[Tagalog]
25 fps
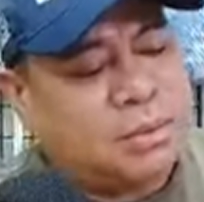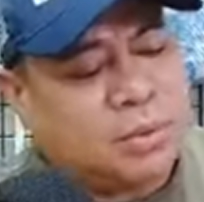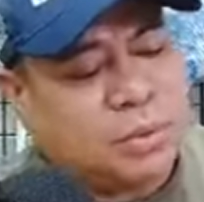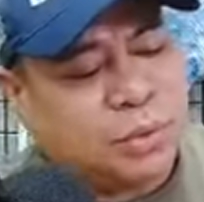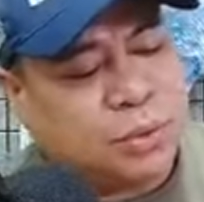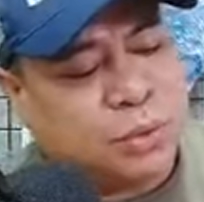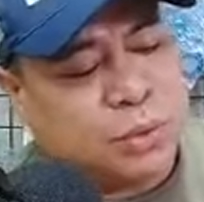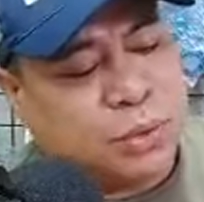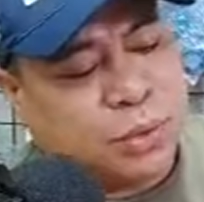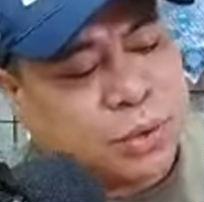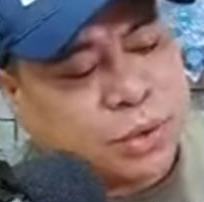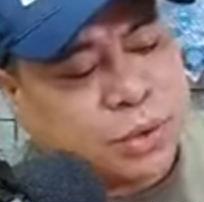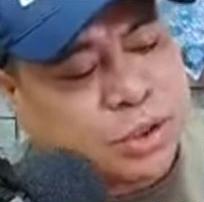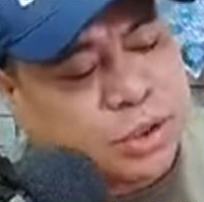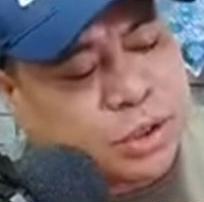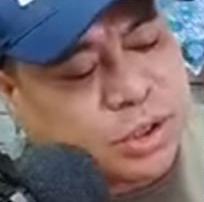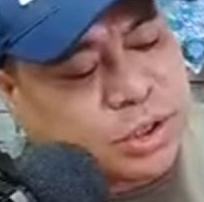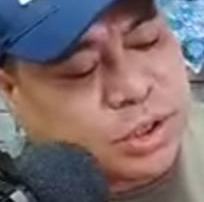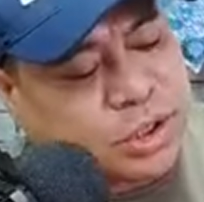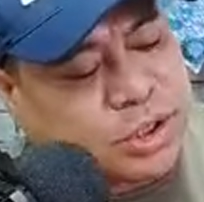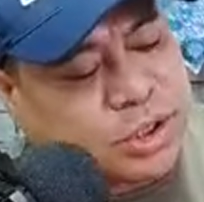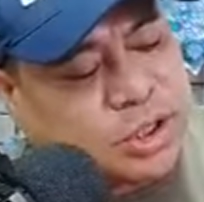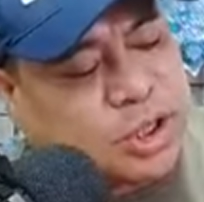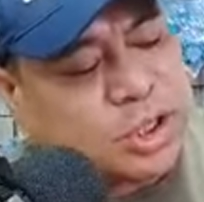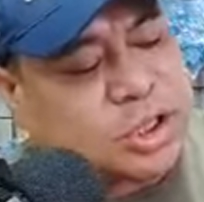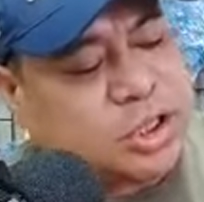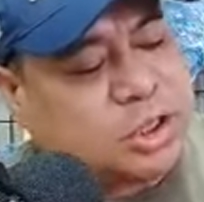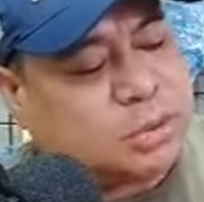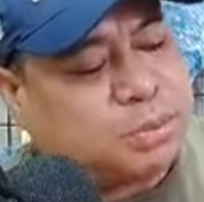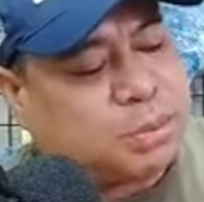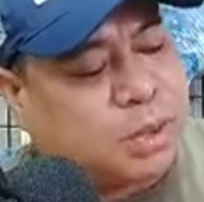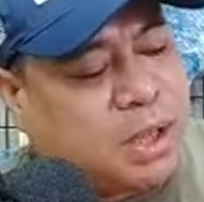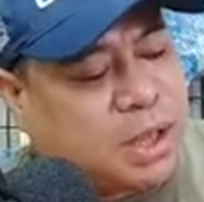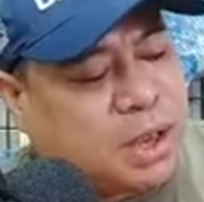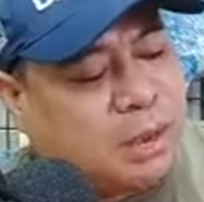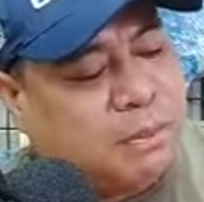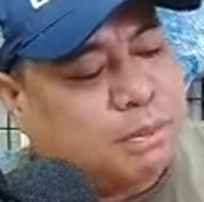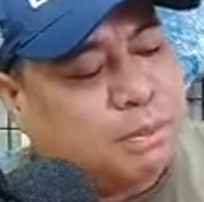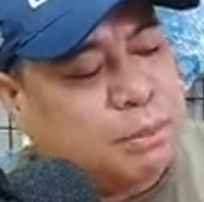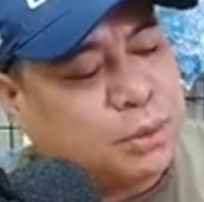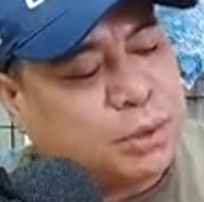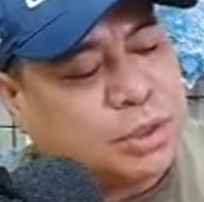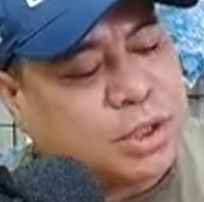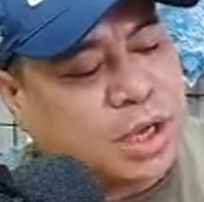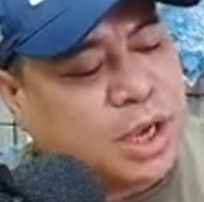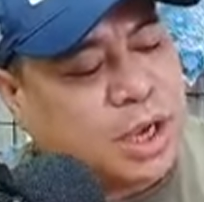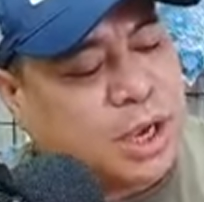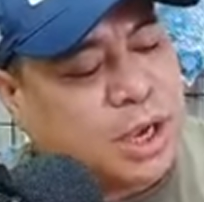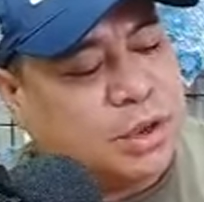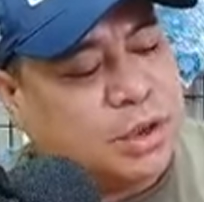to 6 p.m. po
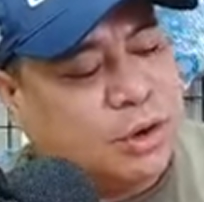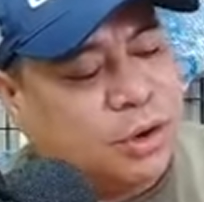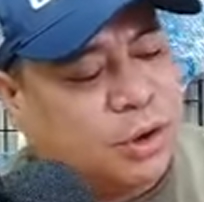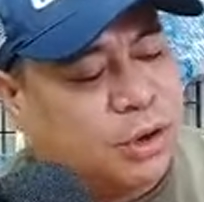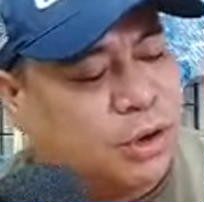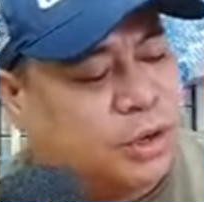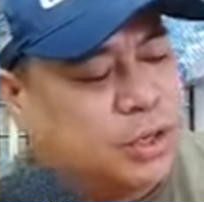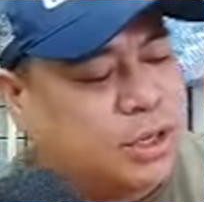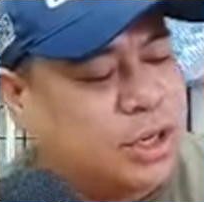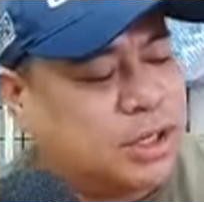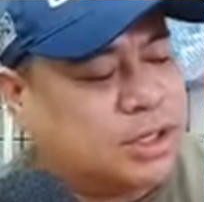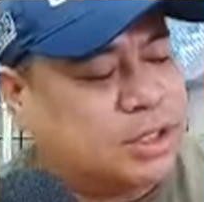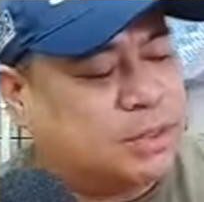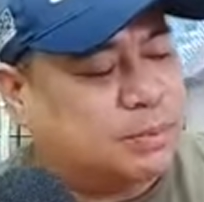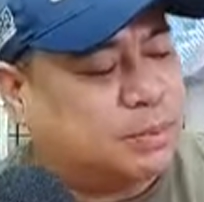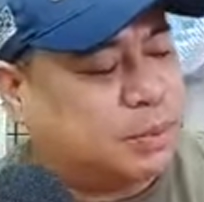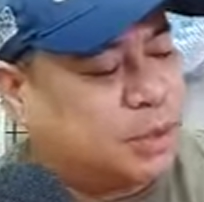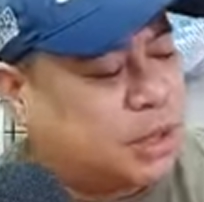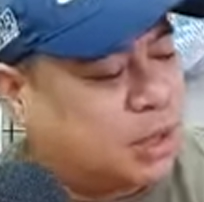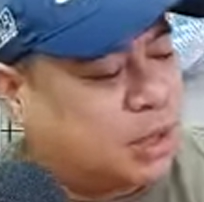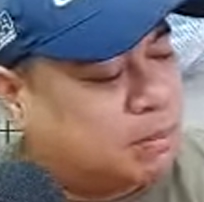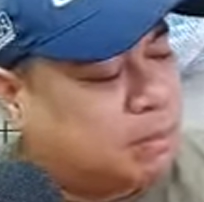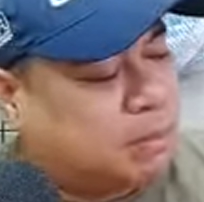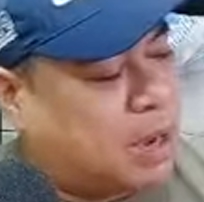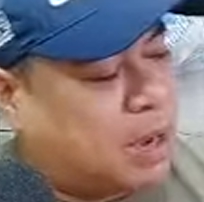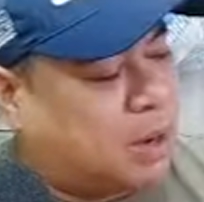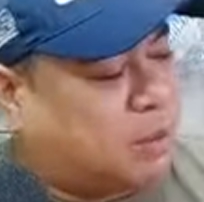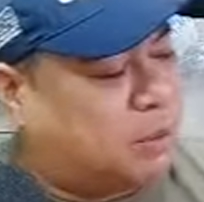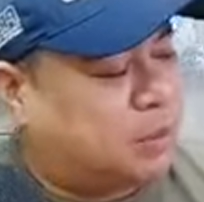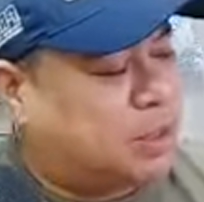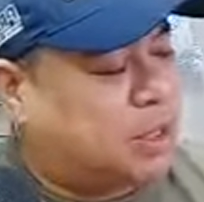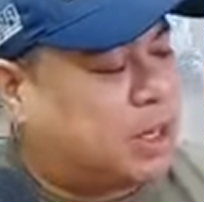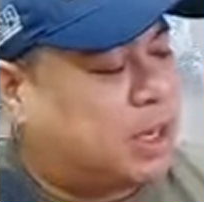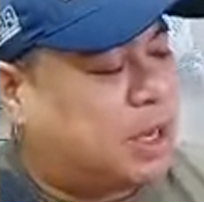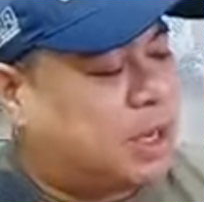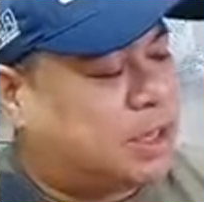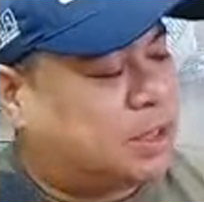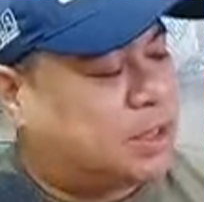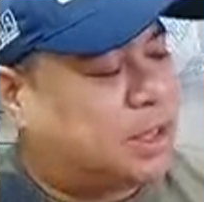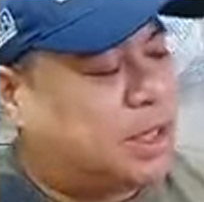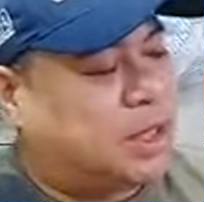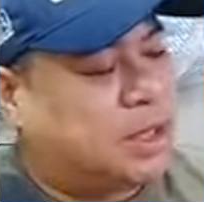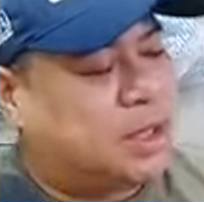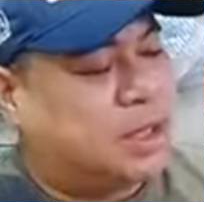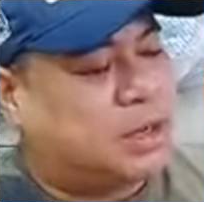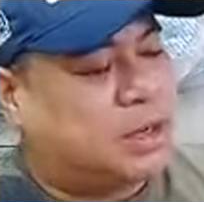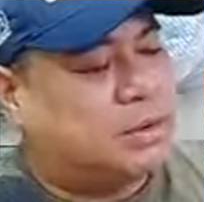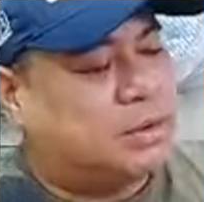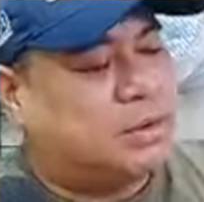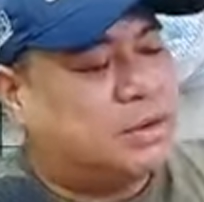sa ngayon kasi po nagbago na yung ating
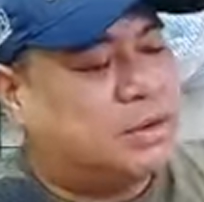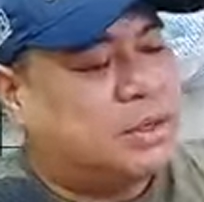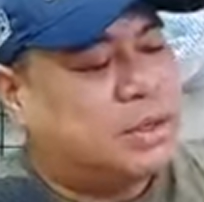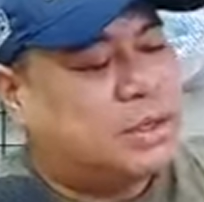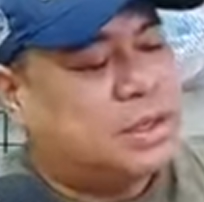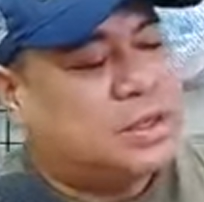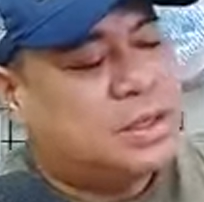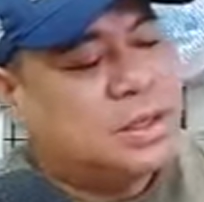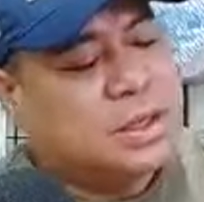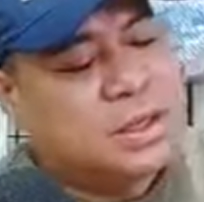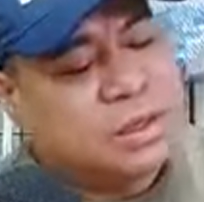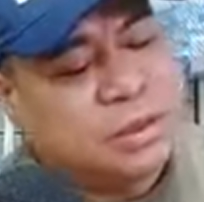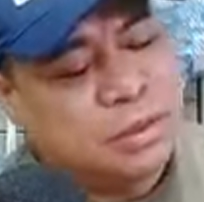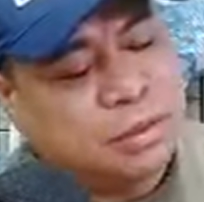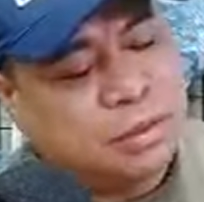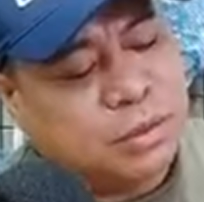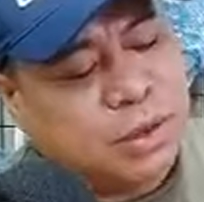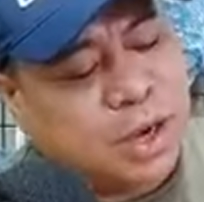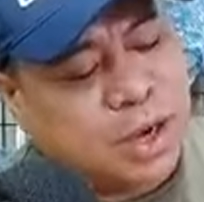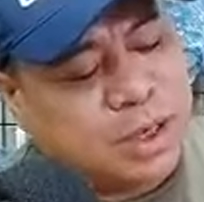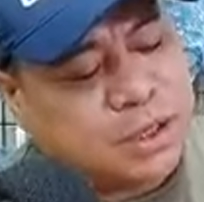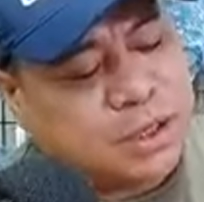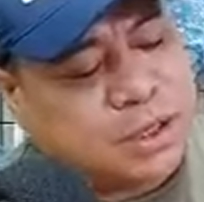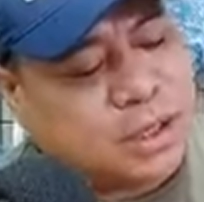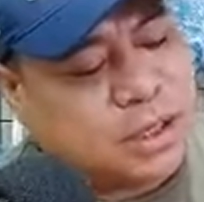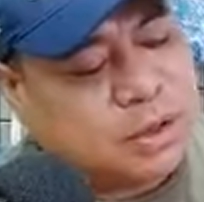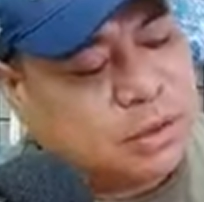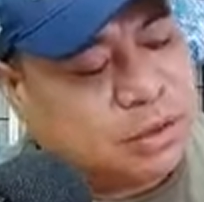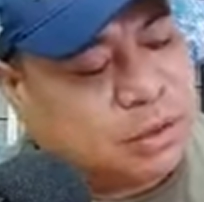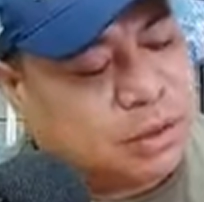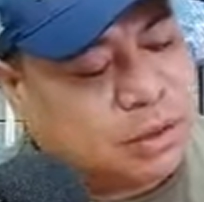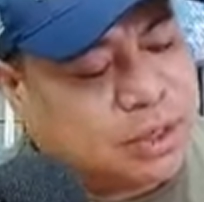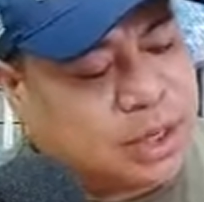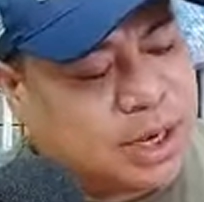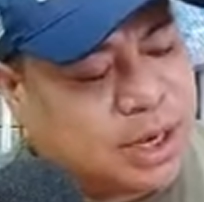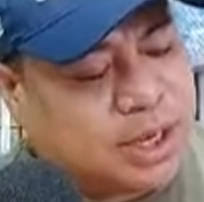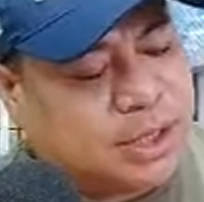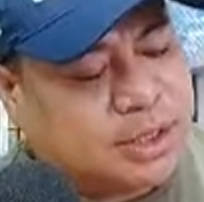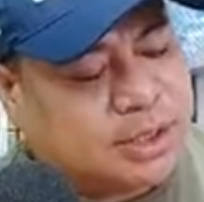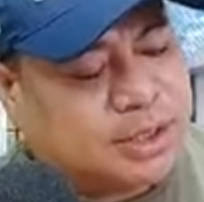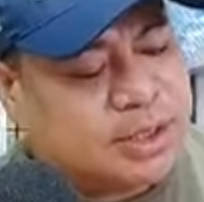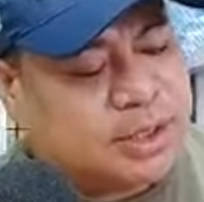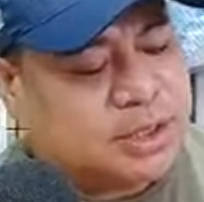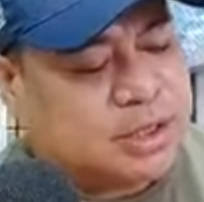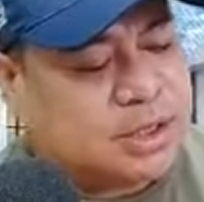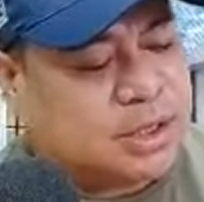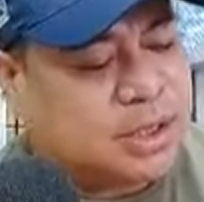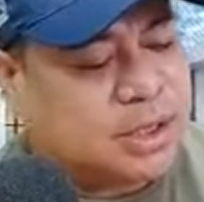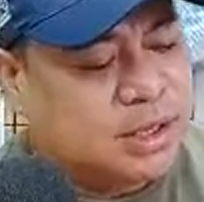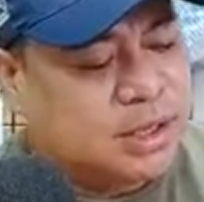ano yung ating
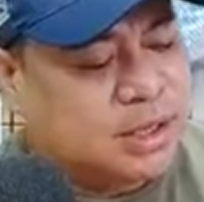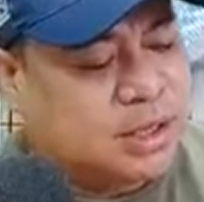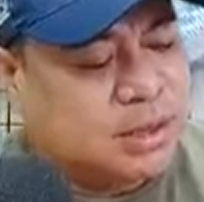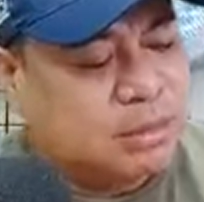oras.